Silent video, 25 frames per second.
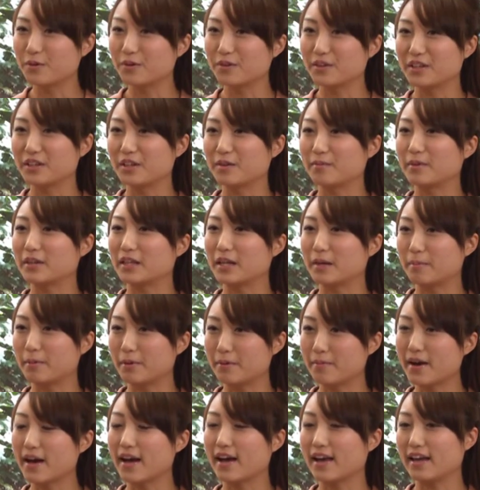ここでの学
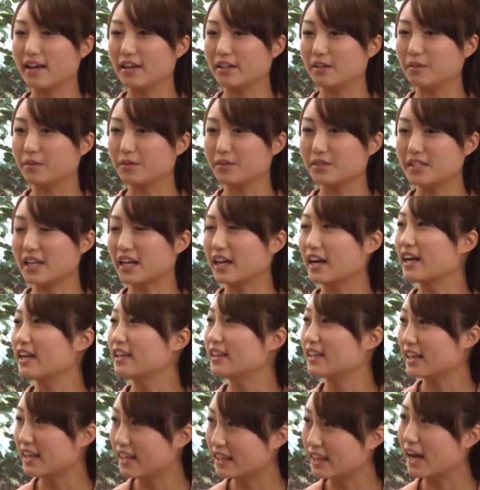びは、えっと、世
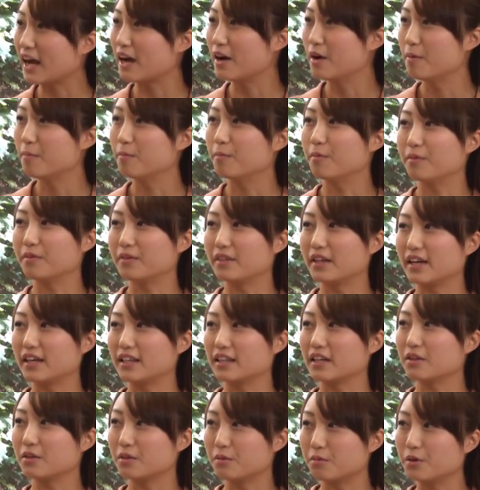界的な問
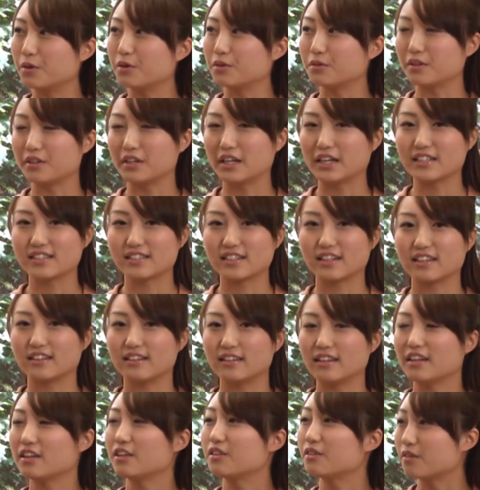題などを取り扱っ
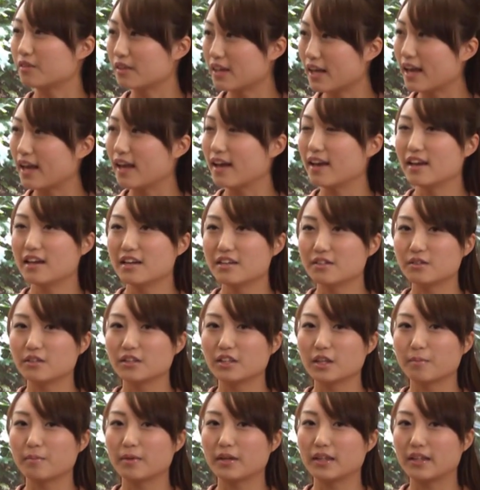ているのでそう
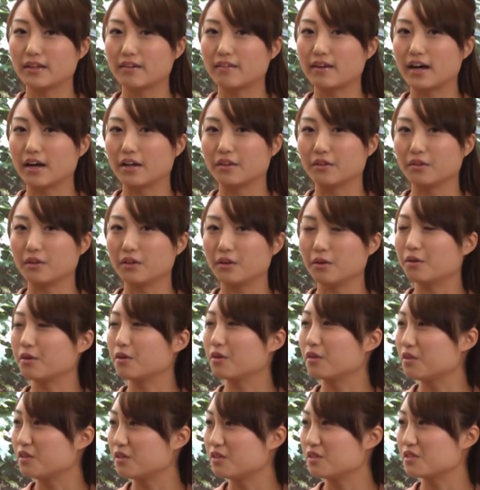いった面ではあの日
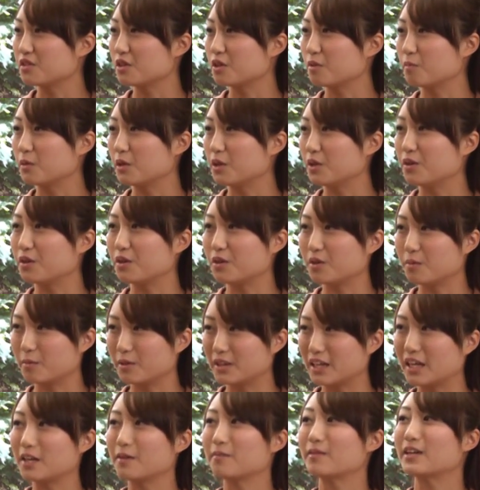頃ニュースを見るように
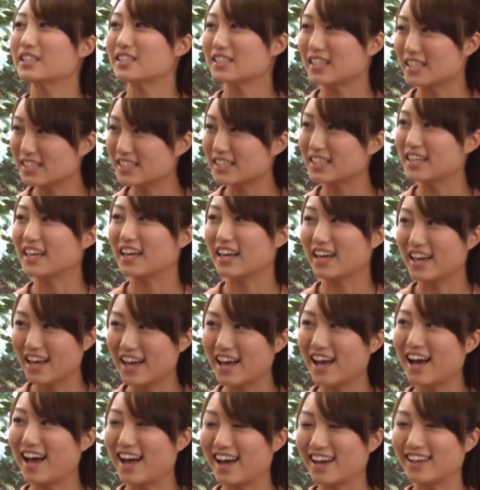もなりましたし、
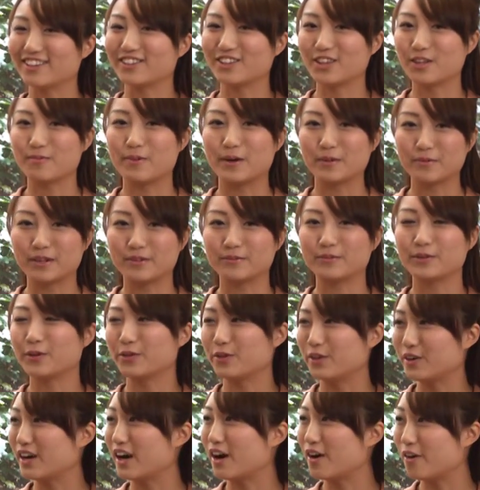はい、とても学ぶ
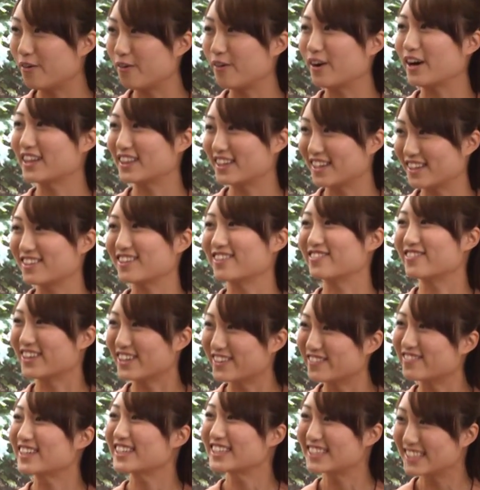ことが多かったと思
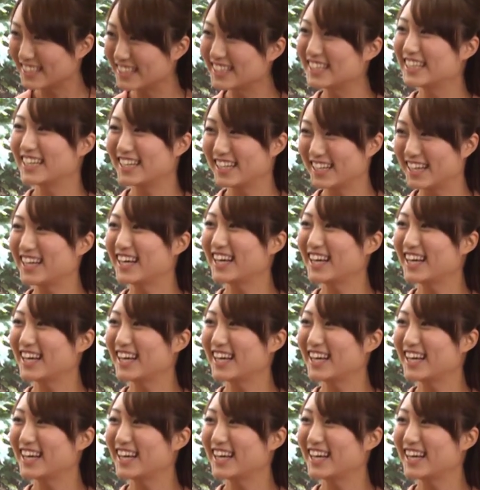います。そ